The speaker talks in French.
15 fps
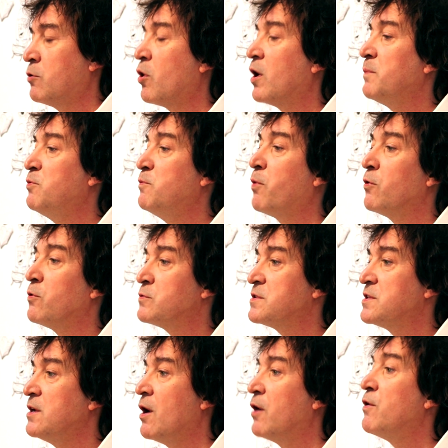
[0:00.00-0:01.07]
qu'aurait pu
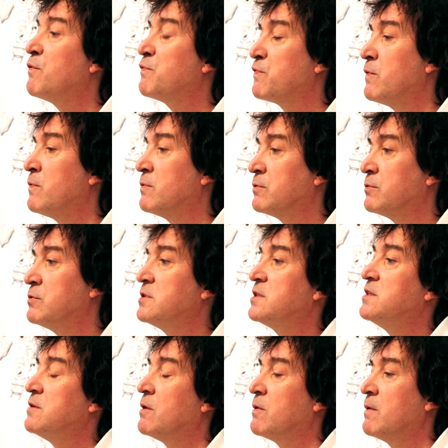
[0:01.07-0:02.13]
prononcer un enfant de
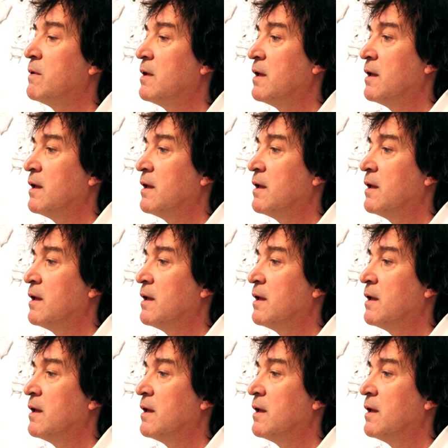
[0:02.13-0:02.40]
6 ans,